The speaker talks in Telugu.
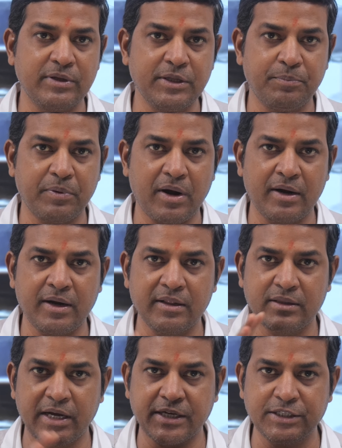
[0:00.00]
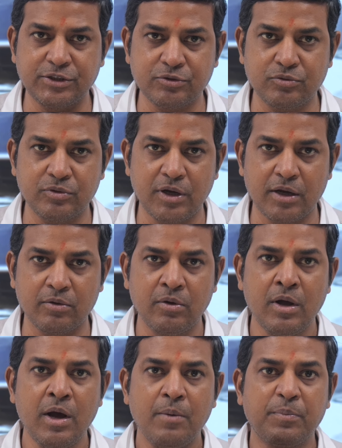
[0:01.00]
మంది ప్రాణాలు దక్కించుకున్నారు
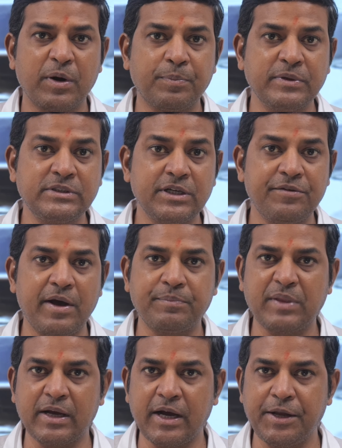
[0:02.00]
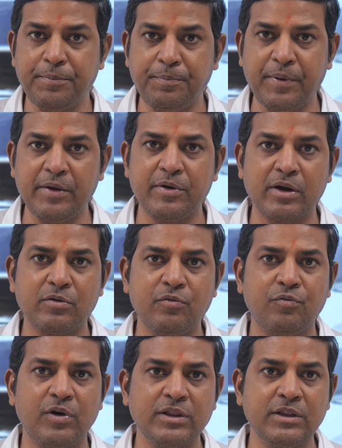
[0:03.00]
ప్రపంచవ్యాప్తంగా ఇప్పటి వరకు
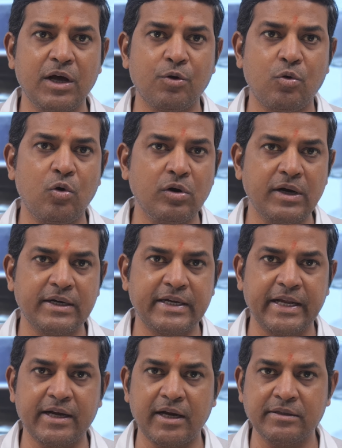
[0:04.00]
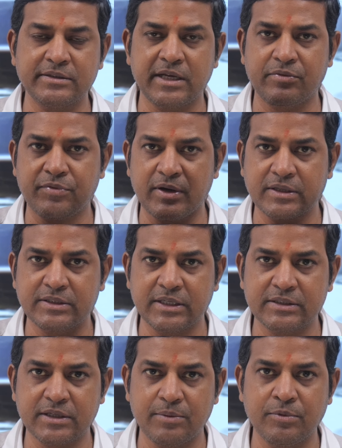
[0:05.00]
వంద కోట్ల టీకాలు సరఫరా
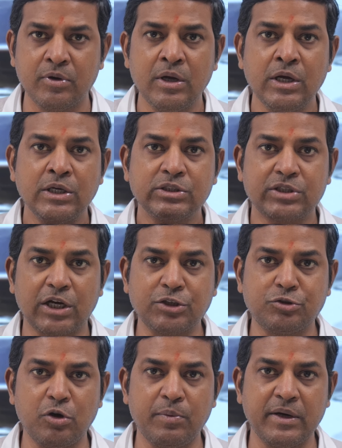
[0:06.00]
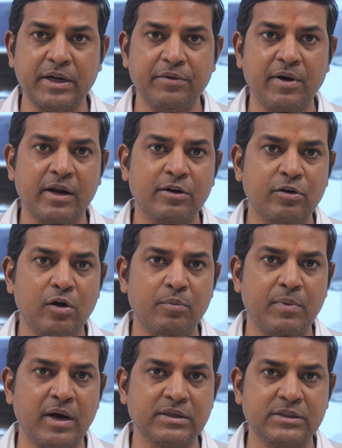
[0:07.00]
చేశాము సంక్షోభ నివారణలో
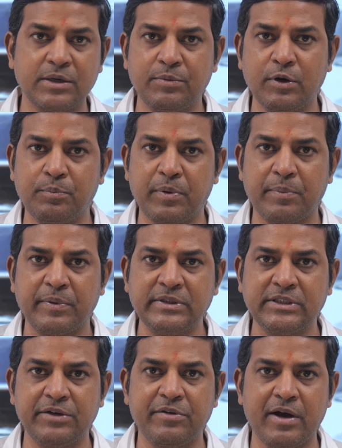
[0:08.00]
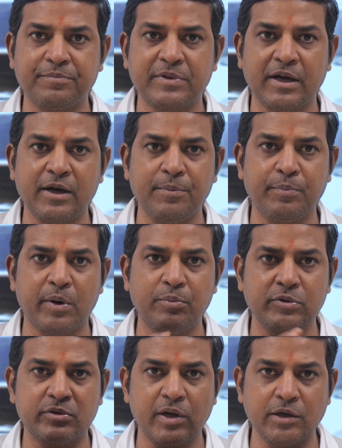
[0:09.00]
మా శ్రమను ప్రపంచవ్యాప్తంగా
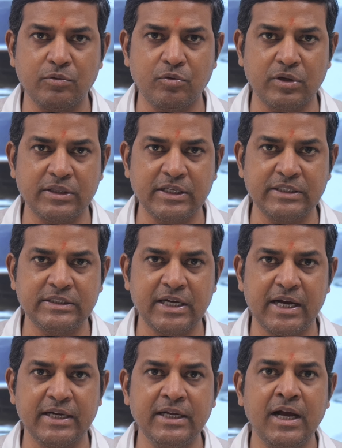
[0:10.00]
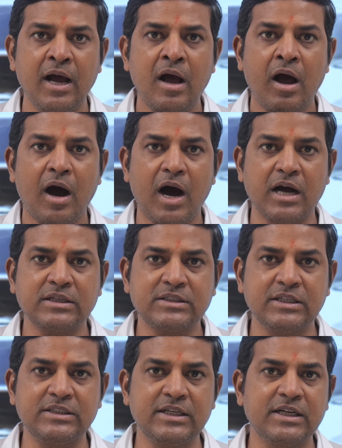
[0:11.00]
ప్రభుత్వాలు గుర్తించాయని
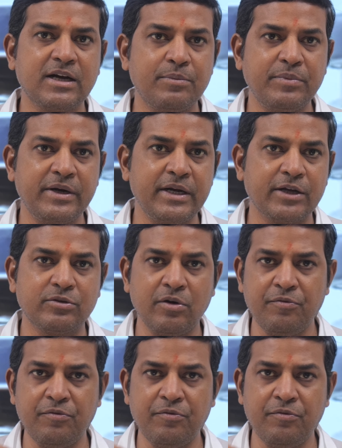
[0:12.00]
ఆస్ట్రజెనిక మీడియాతో